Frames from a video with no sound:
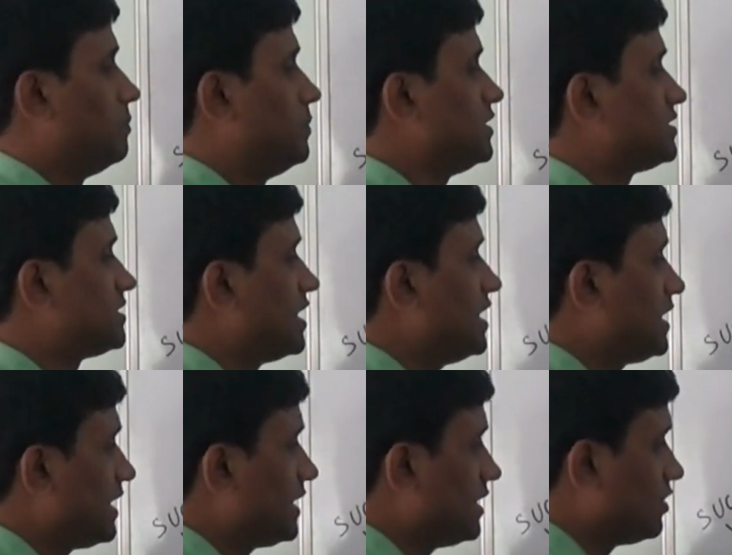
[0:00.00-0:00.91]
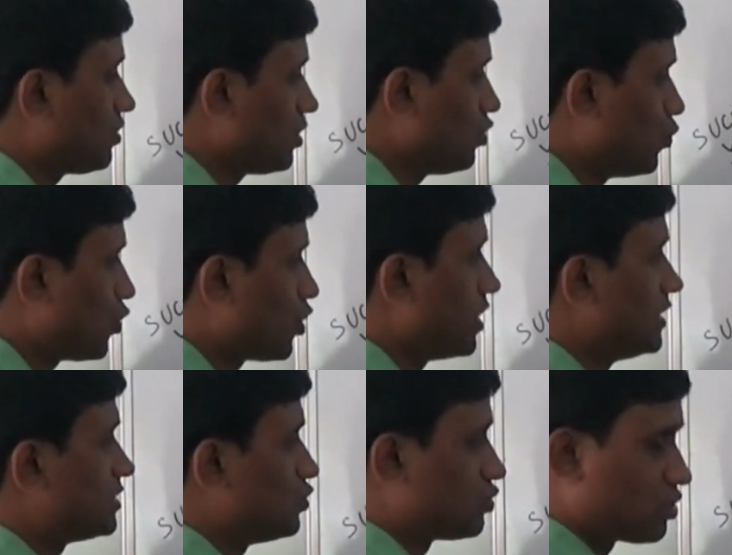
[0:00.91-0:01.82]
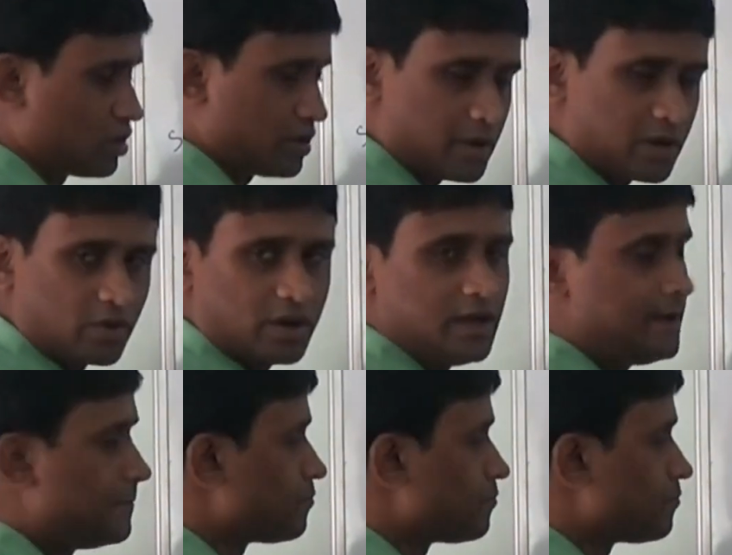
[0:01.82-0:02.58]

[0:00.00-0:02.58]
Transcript: পিস্টনটাই কি করে উপরে নিচে উঠানামা করে